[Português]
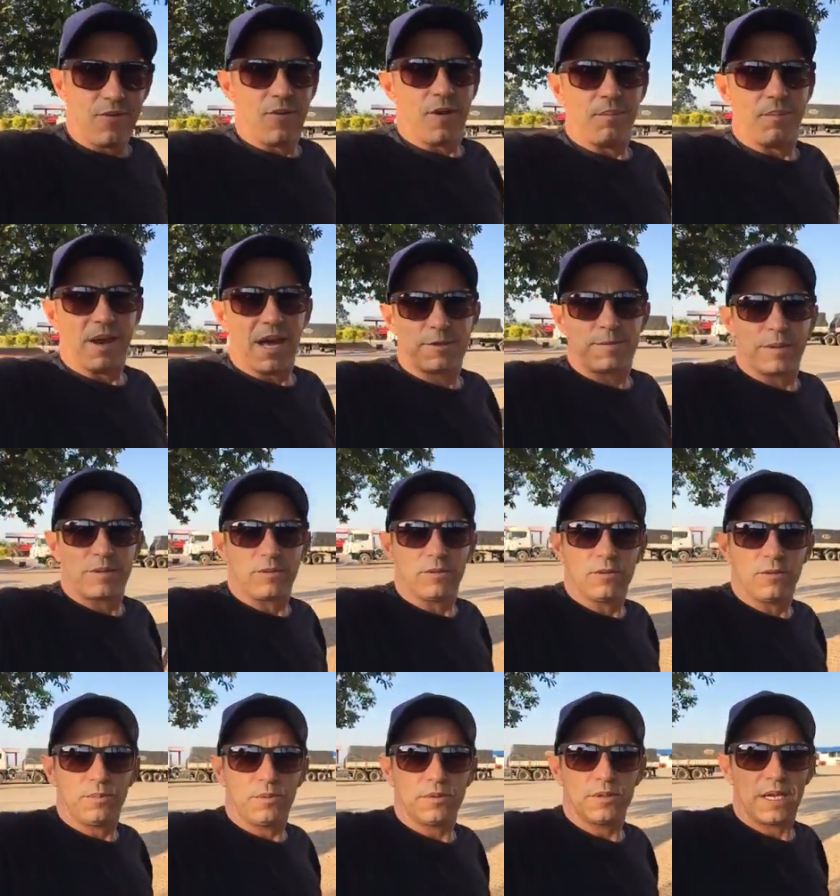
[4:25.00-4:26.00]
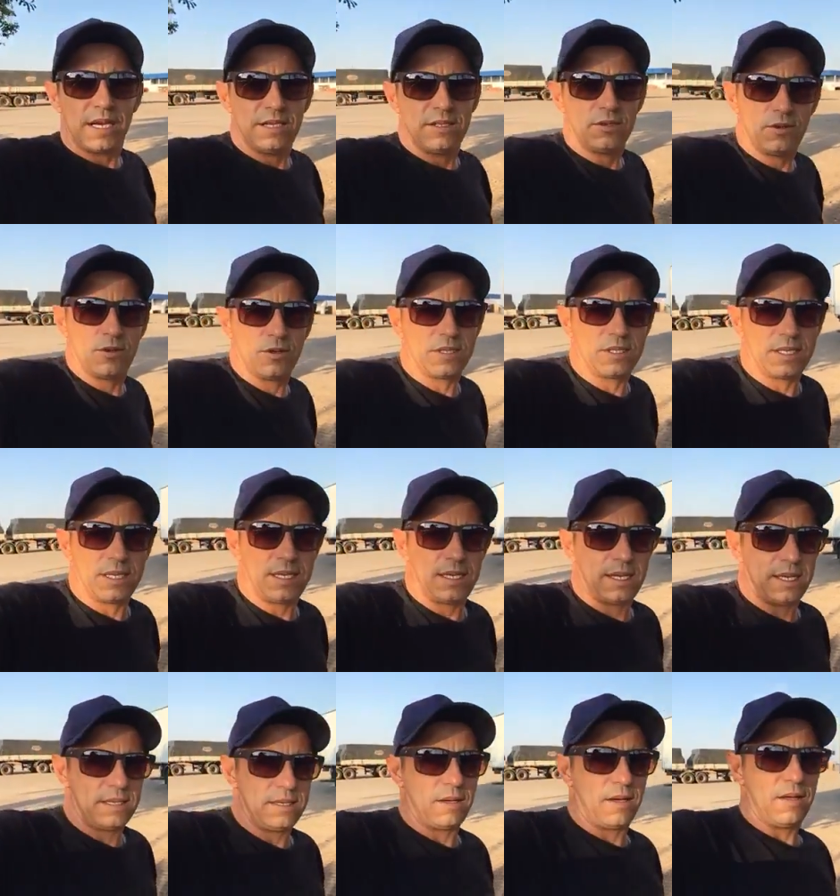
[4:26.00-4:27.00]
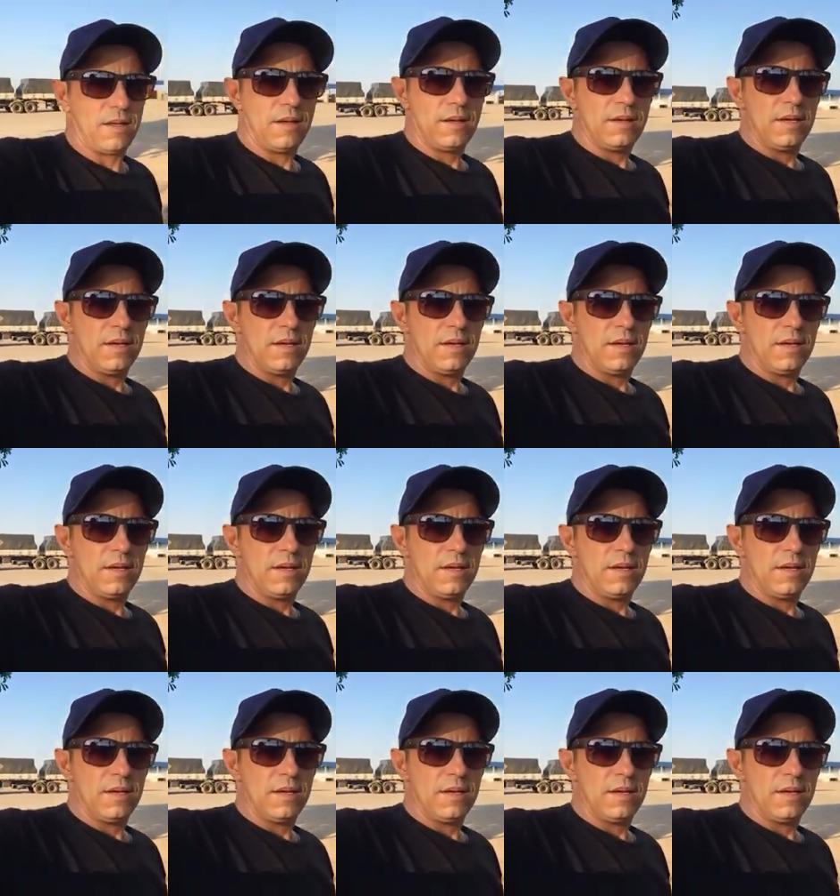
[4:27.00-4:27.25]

Um abraço para todo mundo aí de Roseira aí, ó.